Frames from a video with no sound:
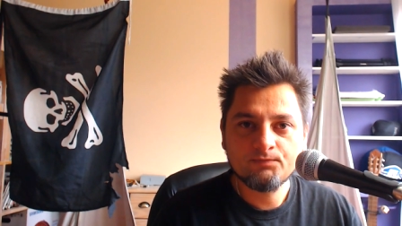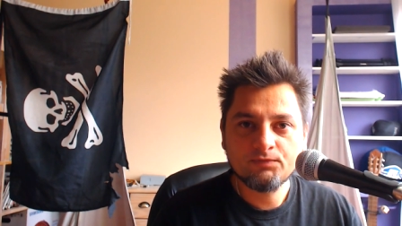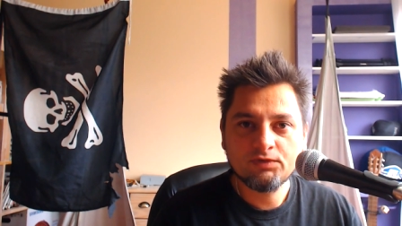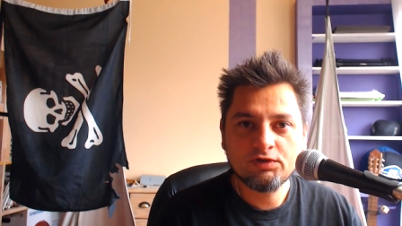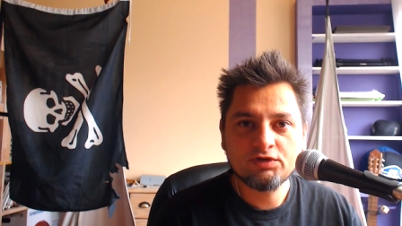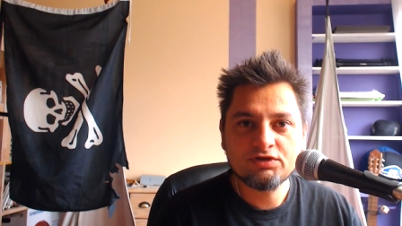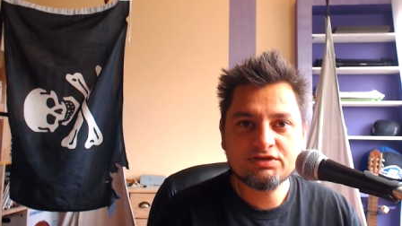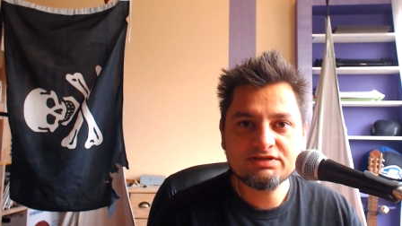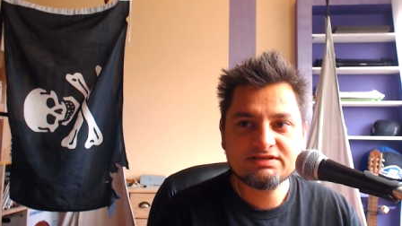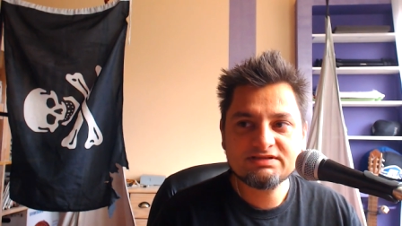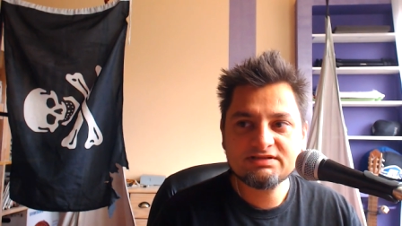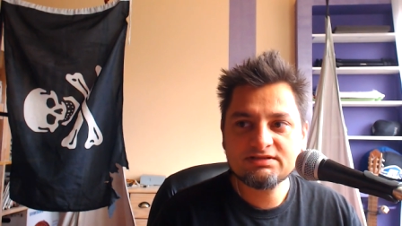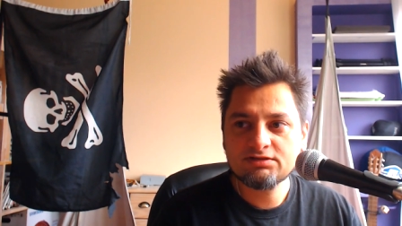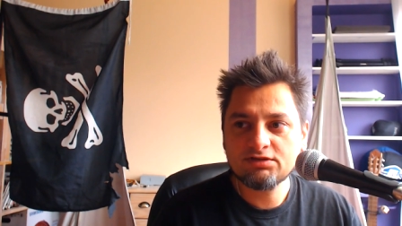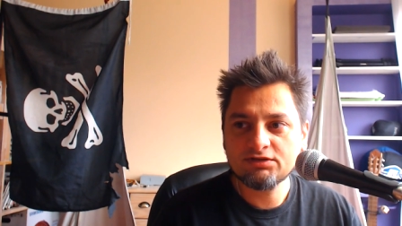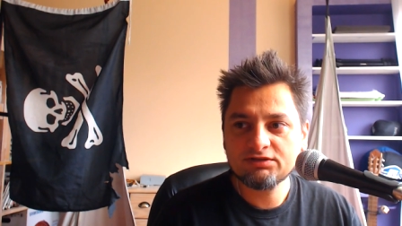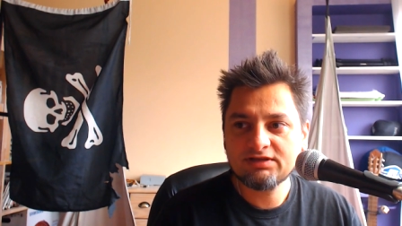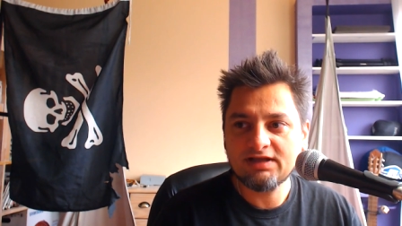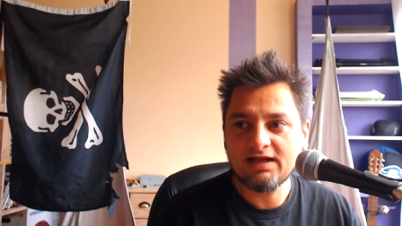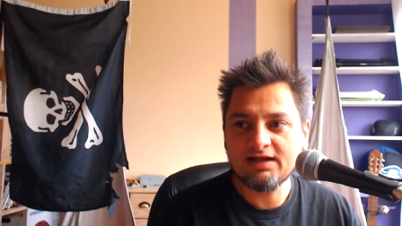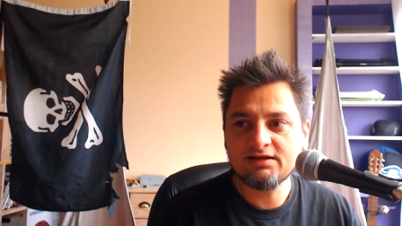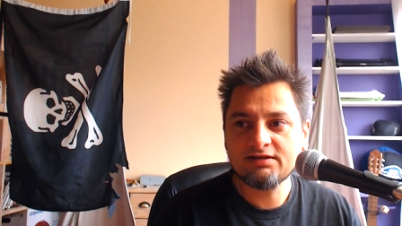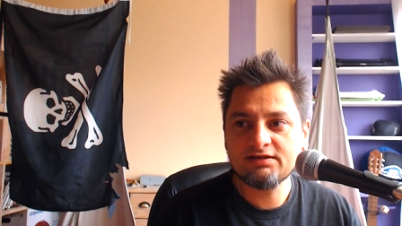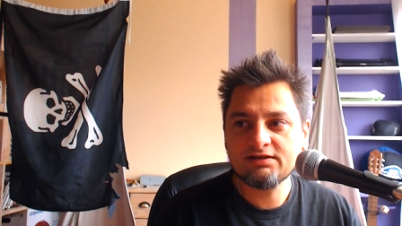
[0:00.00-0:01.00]
To jest
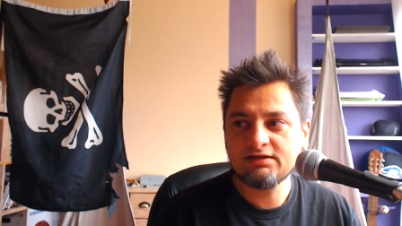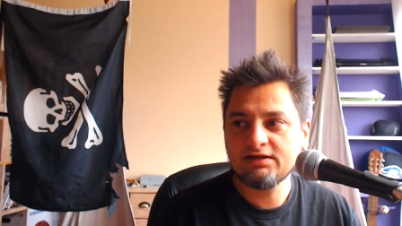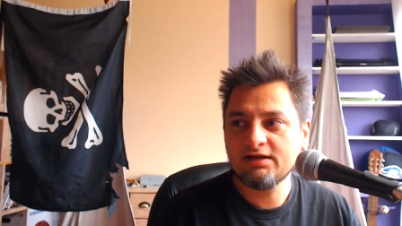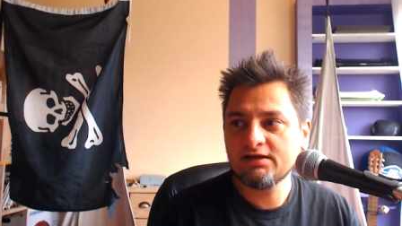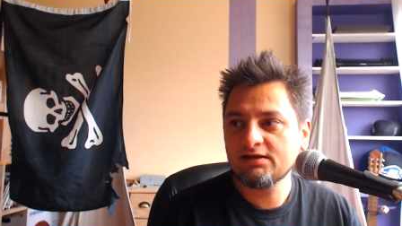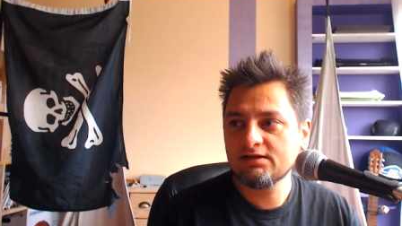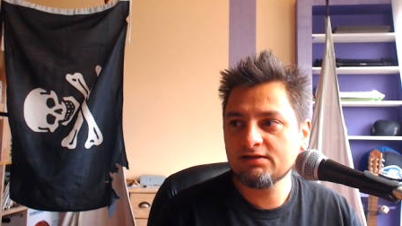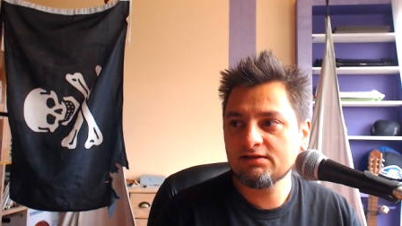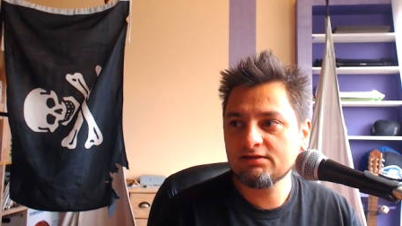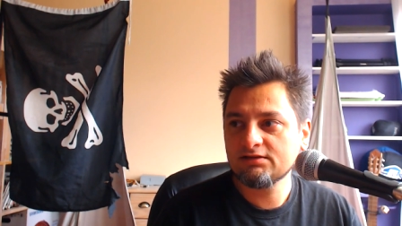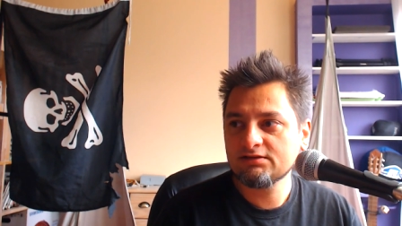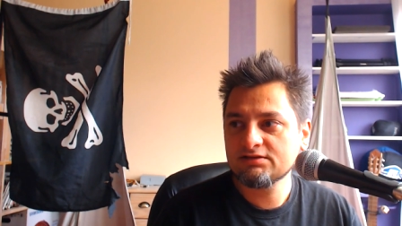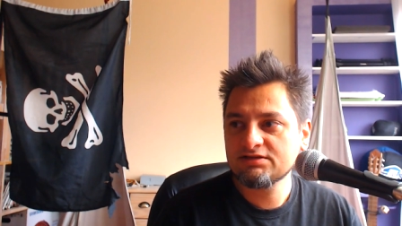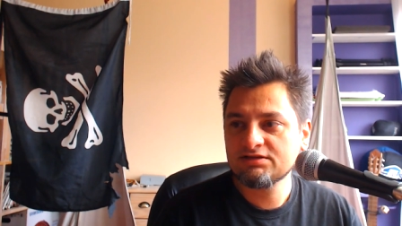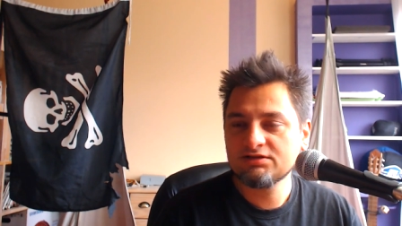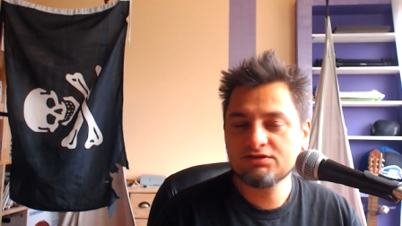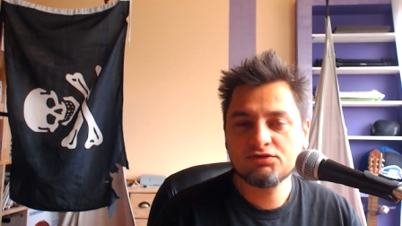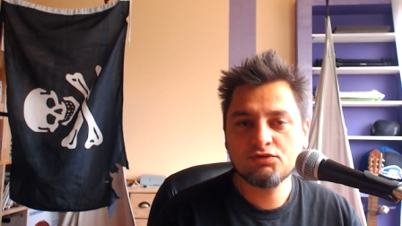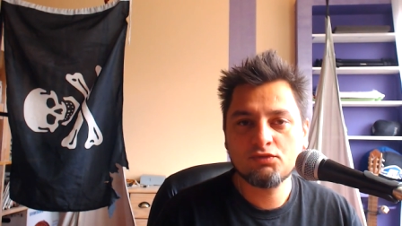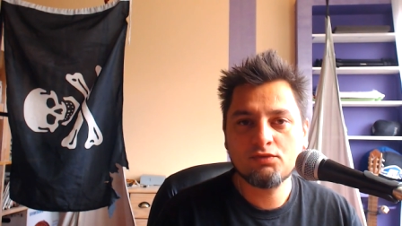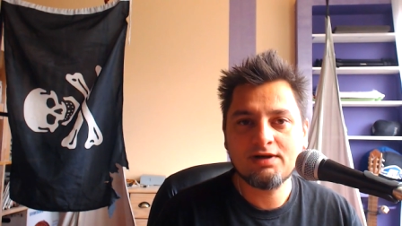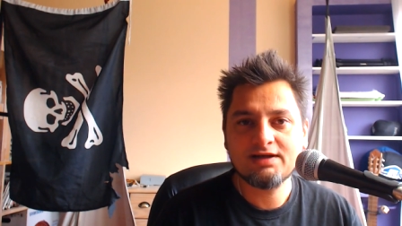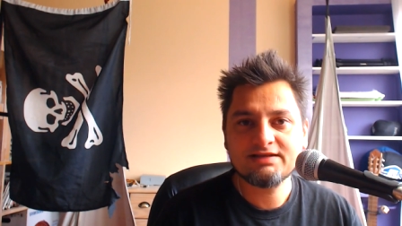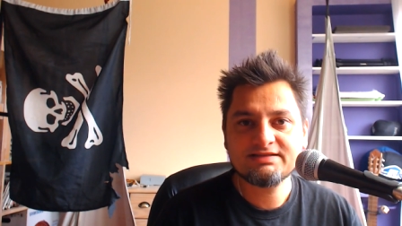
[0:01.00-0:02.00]
totalnie
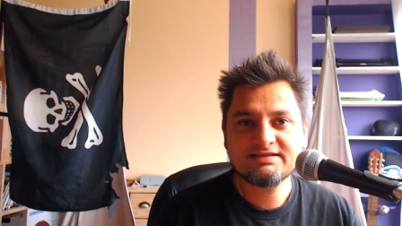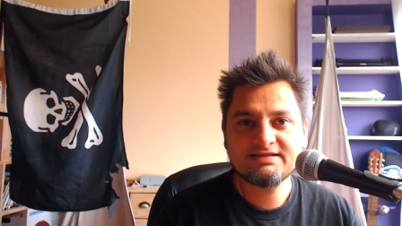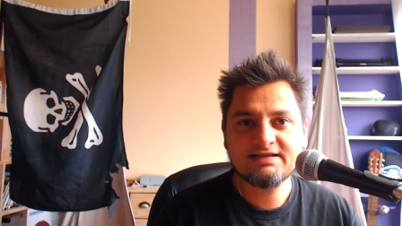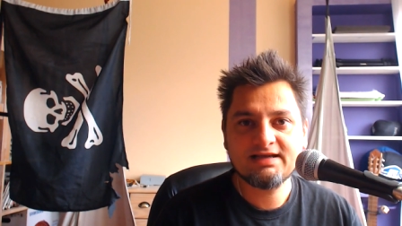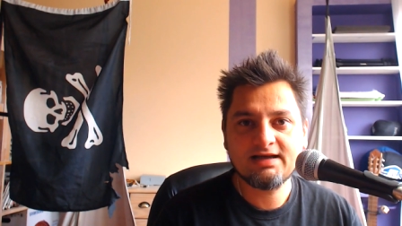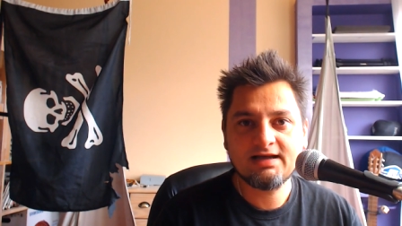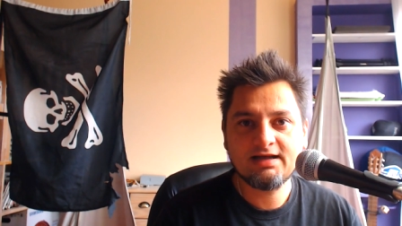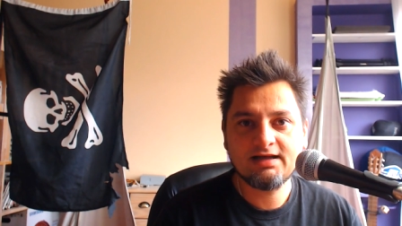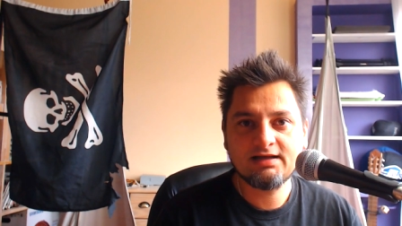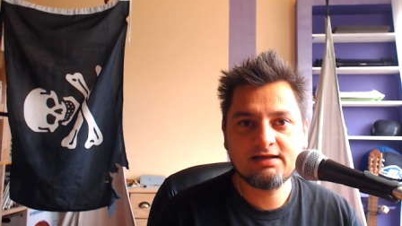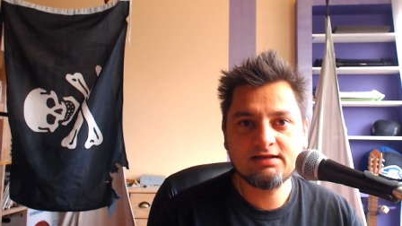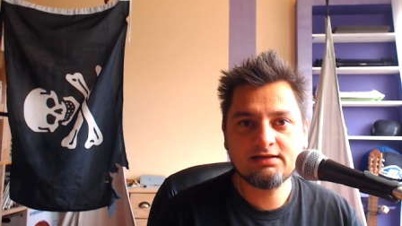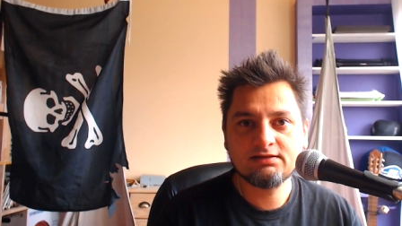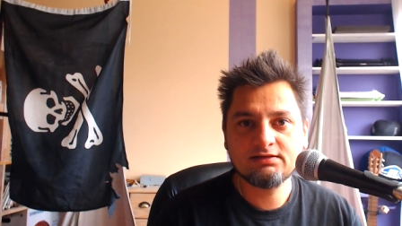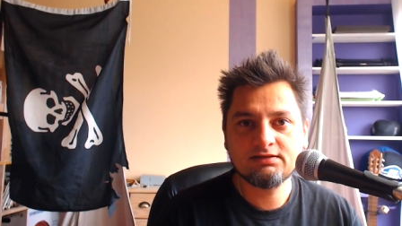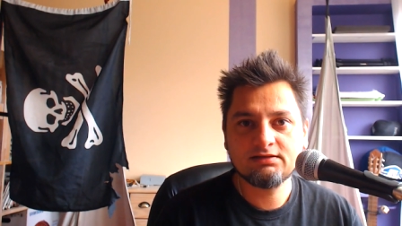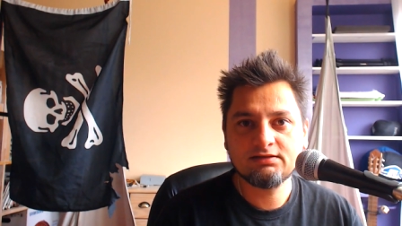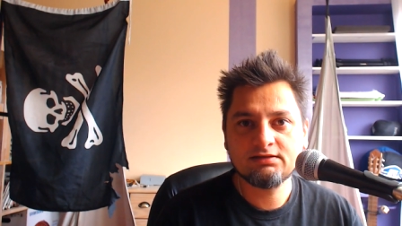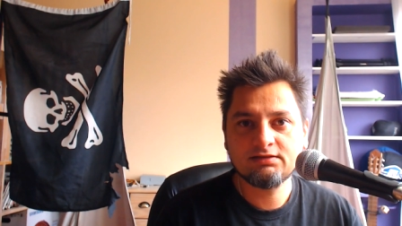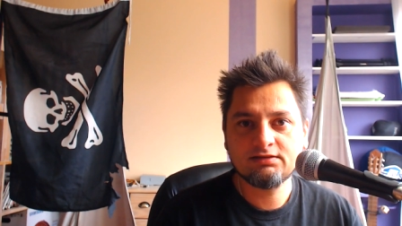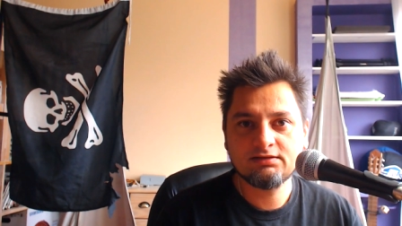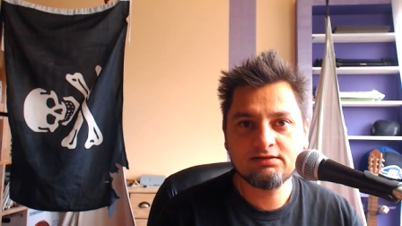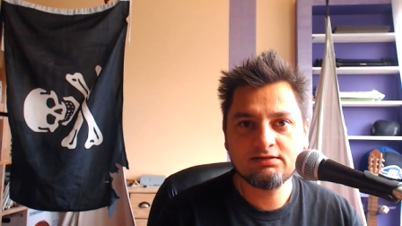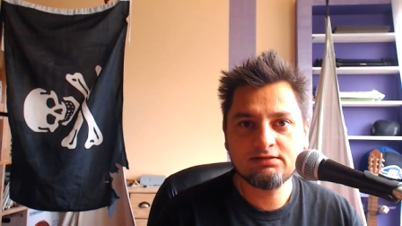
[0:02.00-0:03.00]
sytuacja
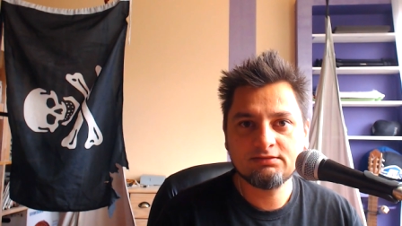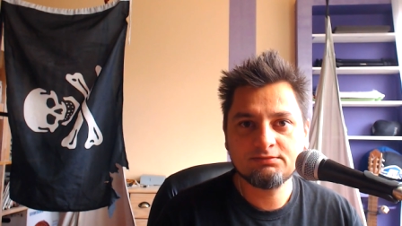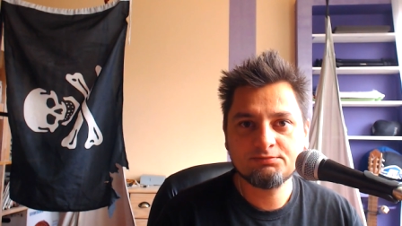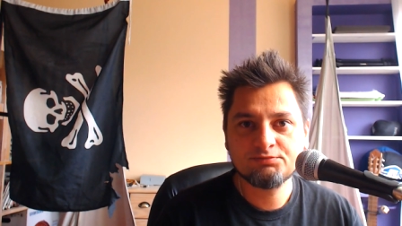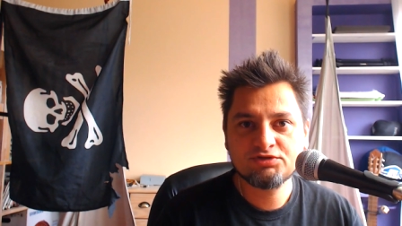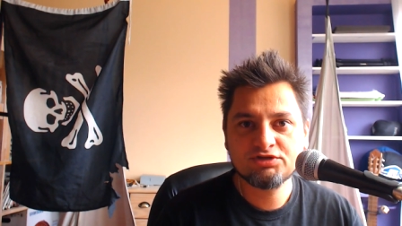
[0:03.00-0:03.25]
y,